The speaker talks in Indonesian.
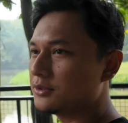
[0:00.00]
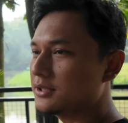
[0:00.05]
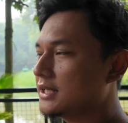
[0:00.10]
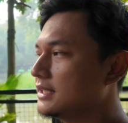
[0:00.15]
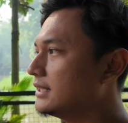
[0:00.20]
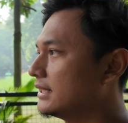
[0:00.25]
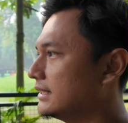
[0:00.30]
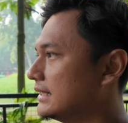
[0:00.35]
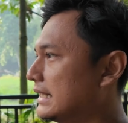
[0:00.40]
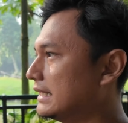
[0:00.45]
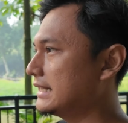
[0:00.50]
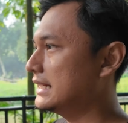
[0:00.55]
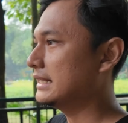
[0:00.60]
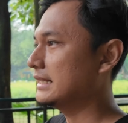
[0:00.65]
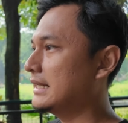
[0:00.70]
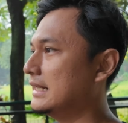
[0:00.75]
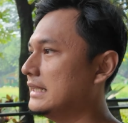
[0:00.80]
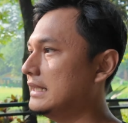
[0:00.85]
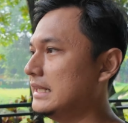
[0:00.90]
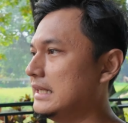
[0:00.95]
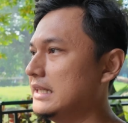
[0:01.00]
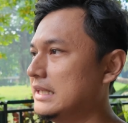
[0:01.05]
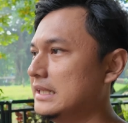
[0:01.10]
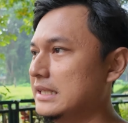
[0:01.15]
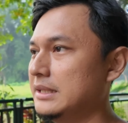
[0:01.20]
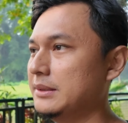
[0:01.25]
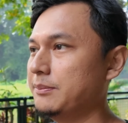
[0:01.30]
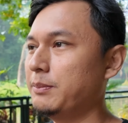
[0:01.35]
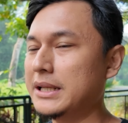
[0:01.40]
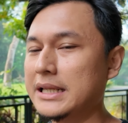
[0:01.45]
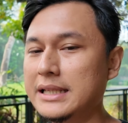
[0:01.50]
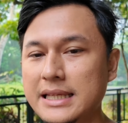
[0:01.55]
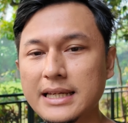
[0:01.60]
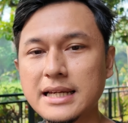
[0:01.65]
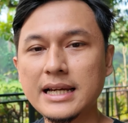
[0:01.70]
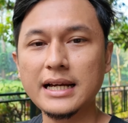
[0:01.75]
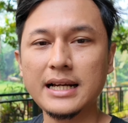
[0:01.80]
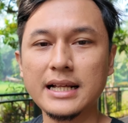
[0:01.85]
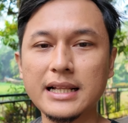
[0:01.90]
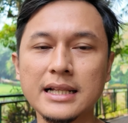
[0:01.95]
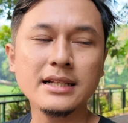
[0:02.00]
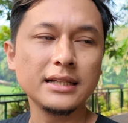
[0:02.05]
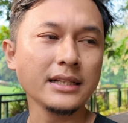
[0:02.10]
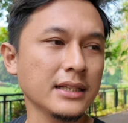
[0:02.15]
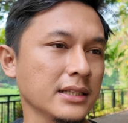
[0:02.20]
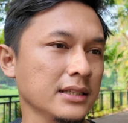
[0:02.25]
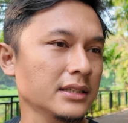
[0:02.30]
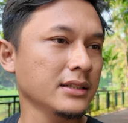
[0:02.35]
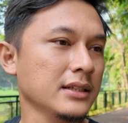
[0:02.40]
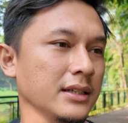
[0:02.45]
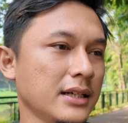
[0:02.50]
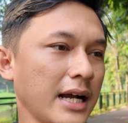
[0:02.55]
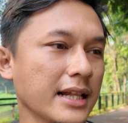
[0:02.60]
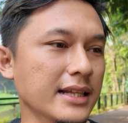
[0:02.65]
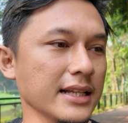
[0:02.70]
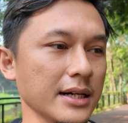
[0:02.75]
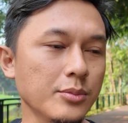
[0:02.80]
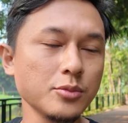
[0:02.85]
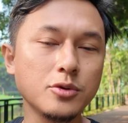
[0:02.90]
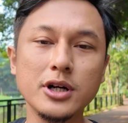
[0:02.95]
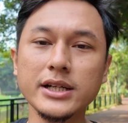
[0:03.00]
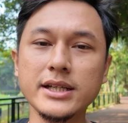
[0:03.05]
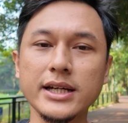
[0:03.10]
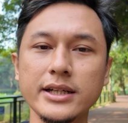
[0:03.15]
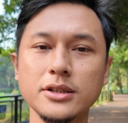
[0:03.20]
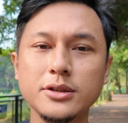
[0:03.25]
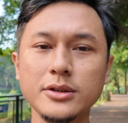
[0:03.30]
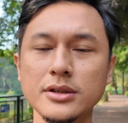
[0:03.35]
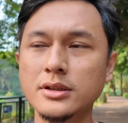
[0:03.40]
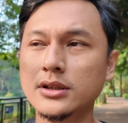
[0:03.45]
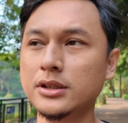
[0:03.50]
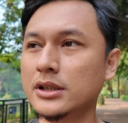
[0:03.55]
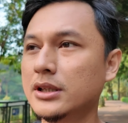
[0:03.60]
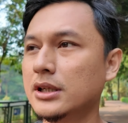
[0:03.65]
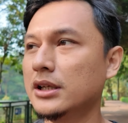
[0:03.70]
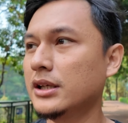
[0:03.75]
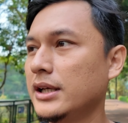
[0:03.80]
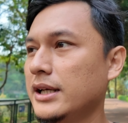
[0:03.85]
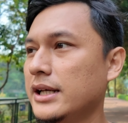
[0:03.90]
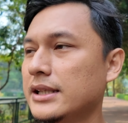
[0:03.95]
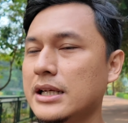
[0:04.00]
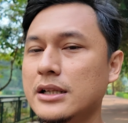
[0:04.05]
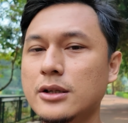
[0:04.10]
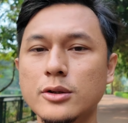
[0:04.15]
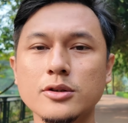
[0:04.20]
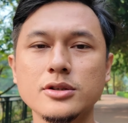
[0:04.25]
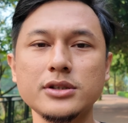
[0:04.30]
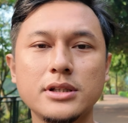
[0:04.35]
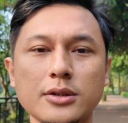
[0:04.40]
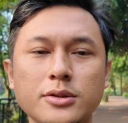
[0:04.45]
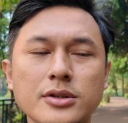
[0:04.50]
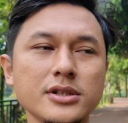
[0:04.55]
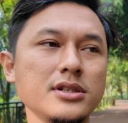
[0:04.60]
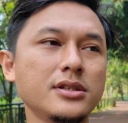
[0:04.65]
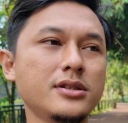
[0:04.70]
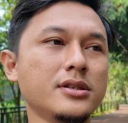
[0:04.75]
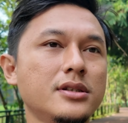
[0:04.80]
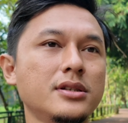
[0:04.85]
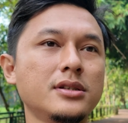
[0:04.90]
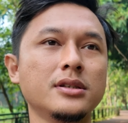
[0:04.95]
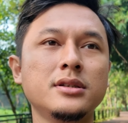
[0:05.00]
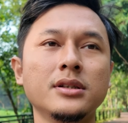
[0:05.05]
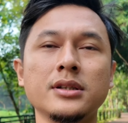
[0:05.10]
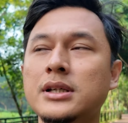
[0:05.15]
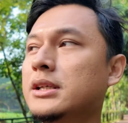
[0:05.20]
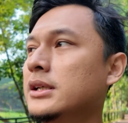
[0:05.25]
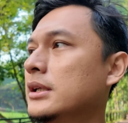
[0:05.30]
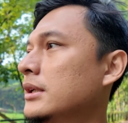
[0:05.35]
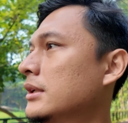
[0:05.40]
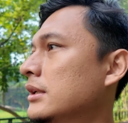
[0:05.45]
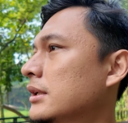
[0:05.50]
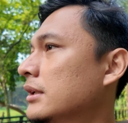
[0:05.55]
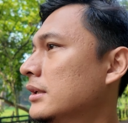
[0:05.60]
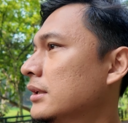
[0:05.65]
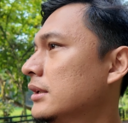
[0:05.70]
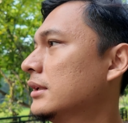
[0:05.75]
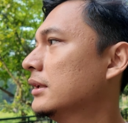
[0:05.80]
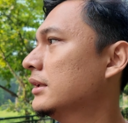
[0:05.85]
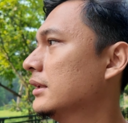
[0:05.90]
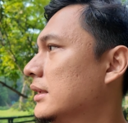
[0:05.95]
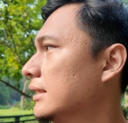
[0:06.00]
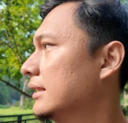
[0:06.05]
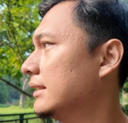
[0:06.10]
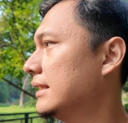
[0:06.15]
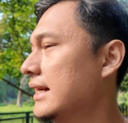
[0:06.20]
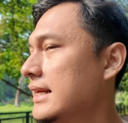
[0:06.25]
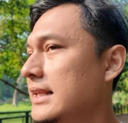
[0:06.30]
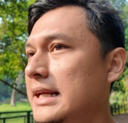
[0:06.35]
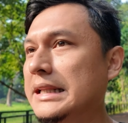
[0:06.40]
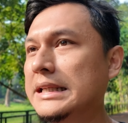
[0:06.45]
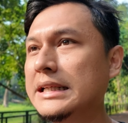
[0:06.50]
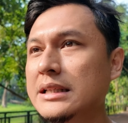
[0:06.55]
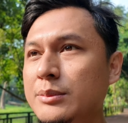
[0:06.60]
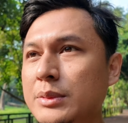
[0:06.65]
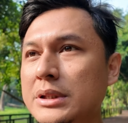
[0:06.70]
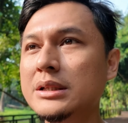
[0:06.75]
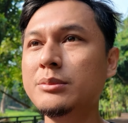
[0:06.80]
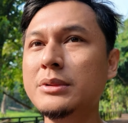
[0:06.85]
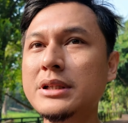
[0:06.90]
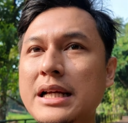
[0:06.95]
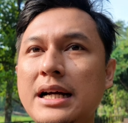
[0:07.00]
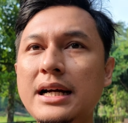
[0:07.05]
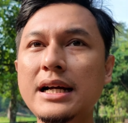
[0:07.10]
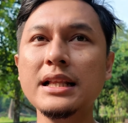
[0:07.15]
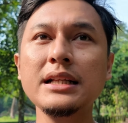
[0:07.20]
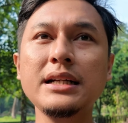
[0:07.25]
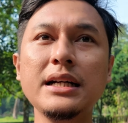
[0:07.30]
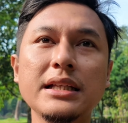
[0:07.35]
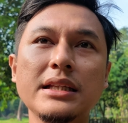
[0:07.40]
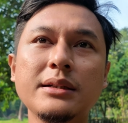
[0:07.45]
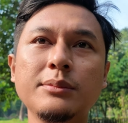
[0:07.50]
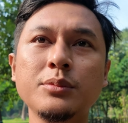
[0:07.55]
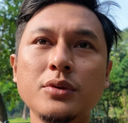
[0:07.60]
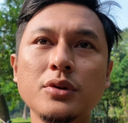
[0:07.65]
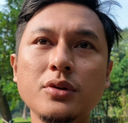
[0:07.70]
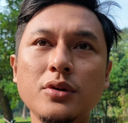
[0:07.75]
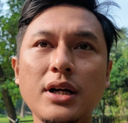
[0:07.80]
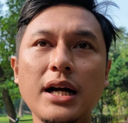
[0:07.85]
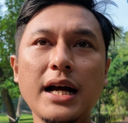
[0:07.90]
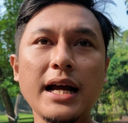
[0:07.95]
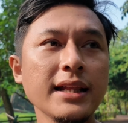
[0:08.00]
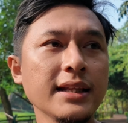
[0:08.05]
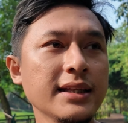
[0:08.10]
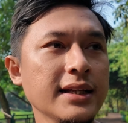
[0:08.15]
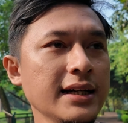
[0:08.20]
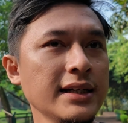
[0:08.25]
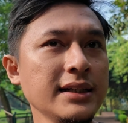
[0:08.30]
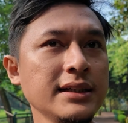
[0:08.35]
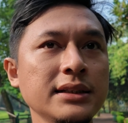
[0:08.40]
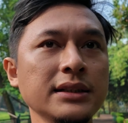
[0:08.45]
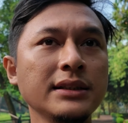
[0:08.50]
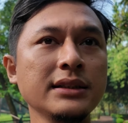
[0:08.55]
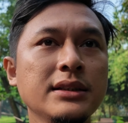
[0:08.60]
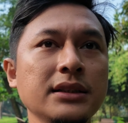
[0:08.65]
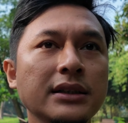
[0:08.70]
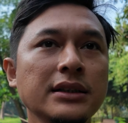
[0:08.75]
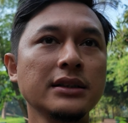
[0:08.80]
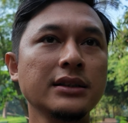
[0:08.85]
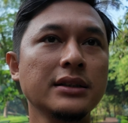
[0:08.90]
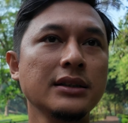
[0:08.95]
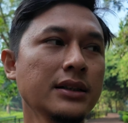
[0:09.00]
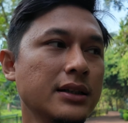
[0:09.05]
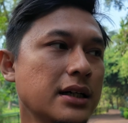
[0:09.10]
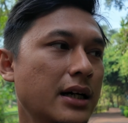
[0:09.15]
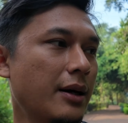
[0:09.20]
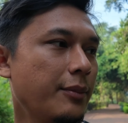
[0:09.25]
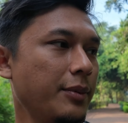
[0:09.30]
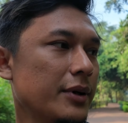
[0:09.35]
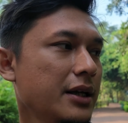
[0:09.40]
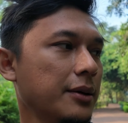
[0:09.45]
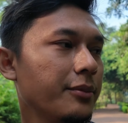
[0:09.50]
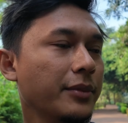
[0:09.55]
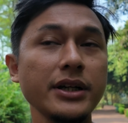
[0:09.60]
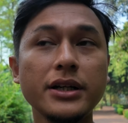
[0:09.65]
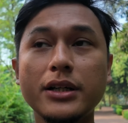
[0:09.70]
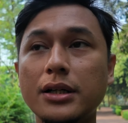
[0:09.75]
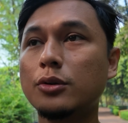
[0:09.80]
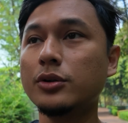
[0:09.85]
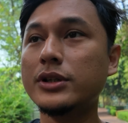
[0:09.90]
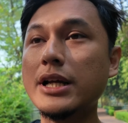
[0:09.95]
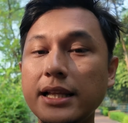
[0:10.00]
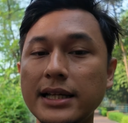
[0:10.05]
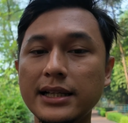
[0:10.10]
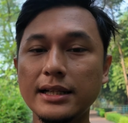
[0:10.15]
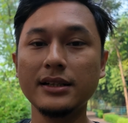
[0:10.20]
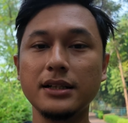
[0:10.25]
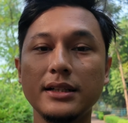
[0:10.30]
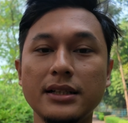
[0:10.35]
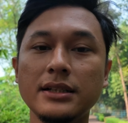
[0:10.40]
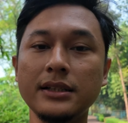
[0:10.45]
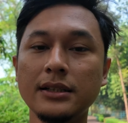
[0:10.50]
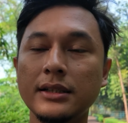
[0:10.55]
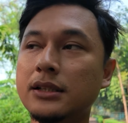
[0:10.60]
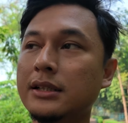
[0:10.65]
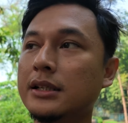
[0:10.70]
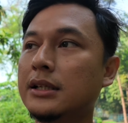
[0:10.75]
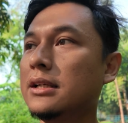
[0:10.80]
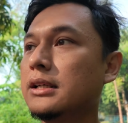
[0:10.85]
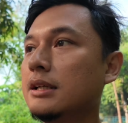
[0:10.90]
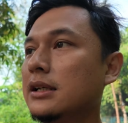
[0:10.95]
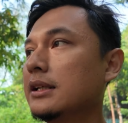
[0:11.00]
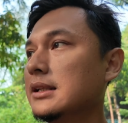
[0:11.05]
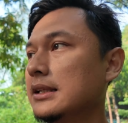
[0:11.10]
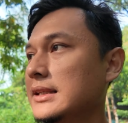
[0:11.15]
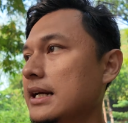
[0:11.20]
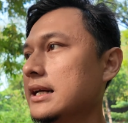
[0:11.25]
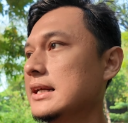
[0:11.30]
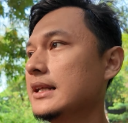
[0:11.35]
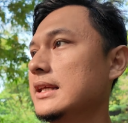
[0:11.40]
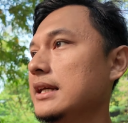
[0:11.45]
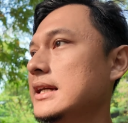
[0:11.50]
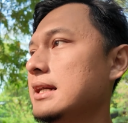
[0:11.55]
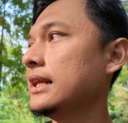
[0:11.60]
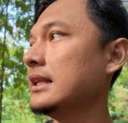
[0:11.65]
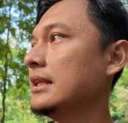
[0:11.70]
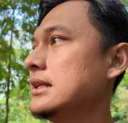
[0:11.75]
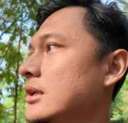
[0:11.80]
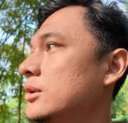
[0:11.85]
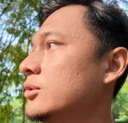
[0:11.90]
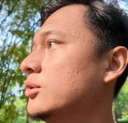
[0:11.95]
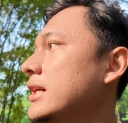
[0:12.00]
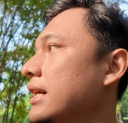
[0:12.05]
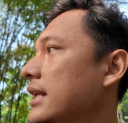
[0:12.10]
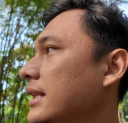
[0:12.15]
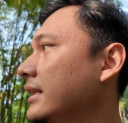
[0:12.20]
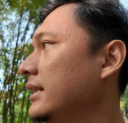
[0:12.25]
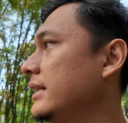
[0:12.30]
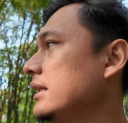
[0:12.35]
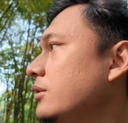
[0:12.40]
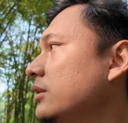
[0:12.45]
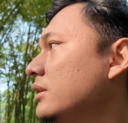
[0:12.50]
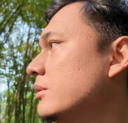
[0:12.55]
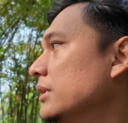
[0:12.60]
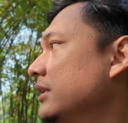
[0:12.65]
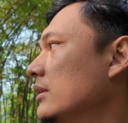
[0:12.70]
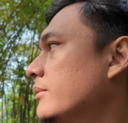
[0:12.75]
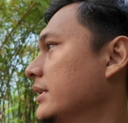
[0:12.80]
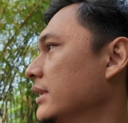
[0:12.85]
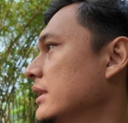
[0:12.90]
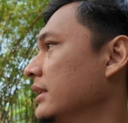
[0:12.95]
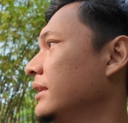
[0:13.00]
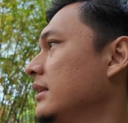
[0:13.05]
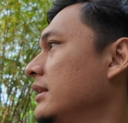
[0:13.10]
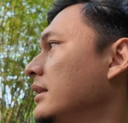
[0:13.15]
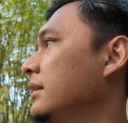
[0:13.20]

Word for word: terus saja dari yang tadi pertigaan kandang buaya itu kita lurus terus dan nanti teman-teman akan ketemu kandang apa namanya kudanil. Nah di kandang kudanil itu teman-teman